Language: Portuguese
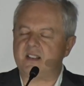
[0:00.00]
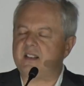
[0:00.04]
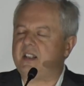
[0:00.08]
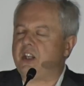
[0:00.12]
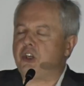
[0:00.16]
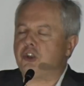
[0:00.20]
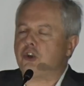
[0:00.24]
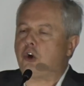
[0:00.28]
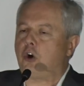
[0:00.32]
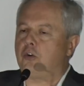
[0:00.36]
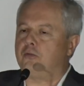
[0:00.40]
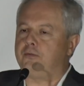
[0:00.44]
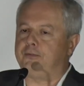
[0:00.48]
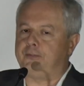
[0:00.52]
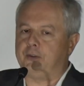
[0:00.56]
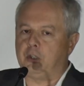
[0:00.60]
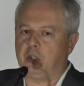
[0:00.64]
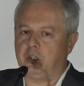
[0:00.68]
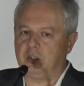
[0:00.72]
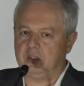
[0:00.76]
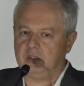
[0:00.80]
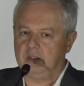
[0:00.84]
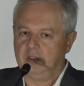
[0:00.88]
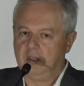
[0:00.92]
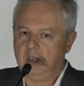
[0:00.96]
seja o que
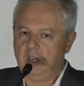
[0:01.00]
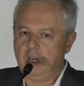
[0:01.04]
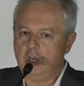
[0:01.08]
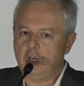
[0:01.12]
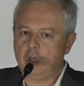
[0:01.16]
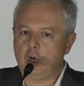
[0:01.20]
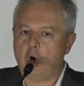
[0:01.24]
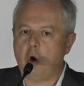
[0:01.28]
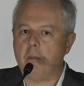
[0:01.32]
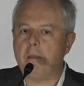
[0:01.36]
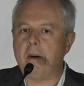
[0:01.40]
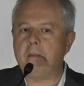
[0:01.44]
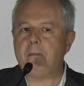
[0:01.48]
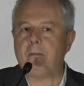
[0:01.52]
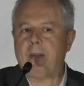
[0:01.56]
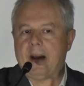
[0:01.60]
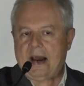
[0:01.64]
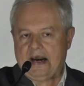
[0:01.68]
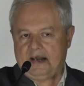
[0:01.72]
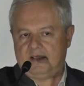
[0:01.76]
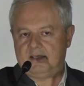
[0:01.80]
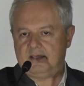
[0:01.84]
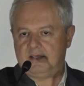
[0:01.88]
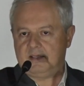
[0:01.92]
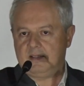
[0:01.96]
for, com uma
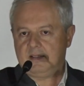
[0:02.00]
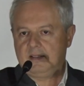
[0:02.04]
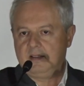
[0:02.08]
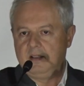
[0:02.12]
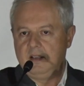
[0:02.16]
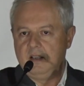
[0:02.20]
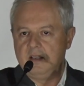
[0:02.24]
parte,